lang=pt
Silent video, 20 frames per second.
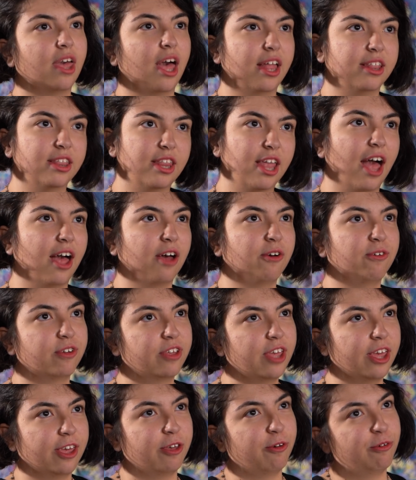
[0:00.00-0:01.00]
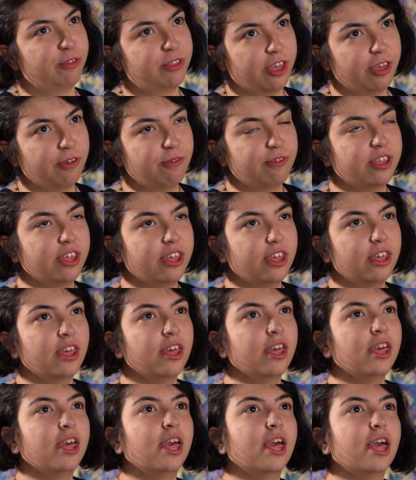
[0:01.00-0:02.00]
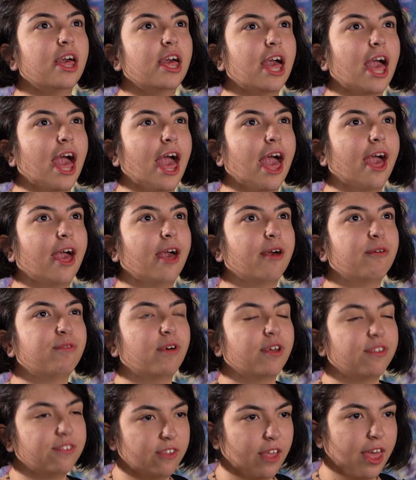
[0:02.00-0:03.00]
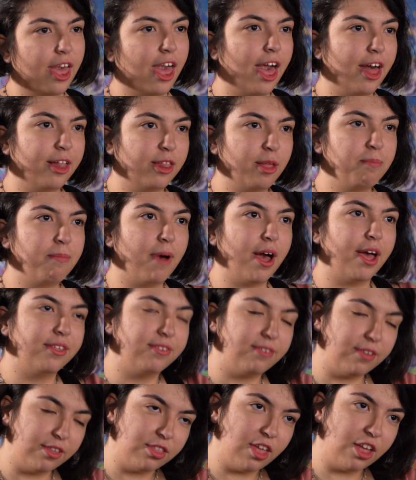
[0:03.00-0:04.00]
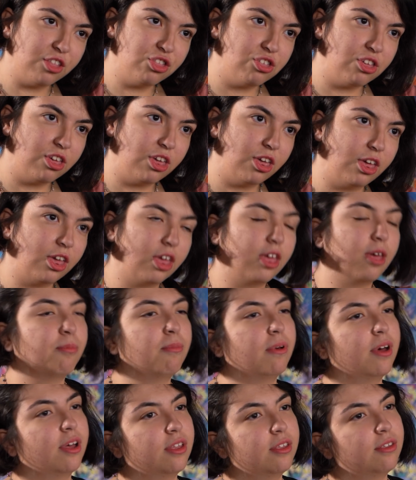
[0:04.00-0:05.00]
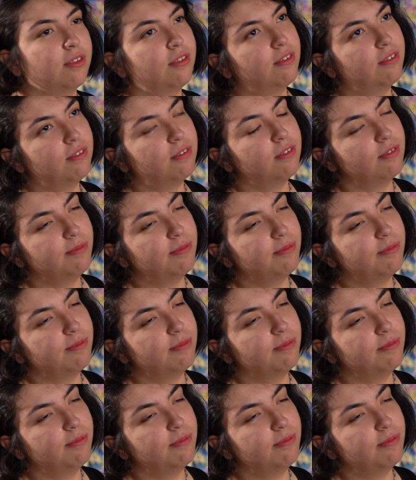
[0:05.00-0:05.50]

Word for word: ah, tá, ok, eu tenho que é, fazer ela mais sentadinha, mais